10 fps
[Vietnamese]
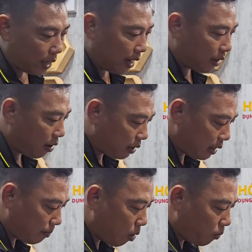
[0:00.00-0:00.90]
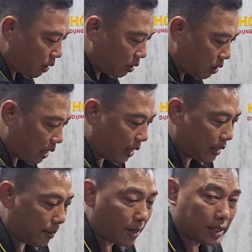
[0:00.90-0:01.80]
ngàn còn thằng một ngựa này anh
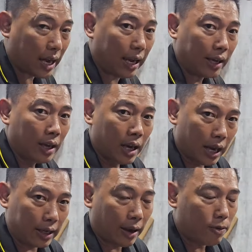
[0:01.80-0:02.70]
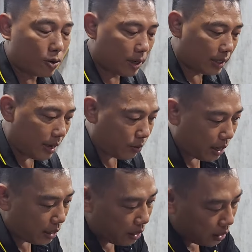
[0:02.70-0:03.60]
chị mình xài hệ thống của mình nhiều đó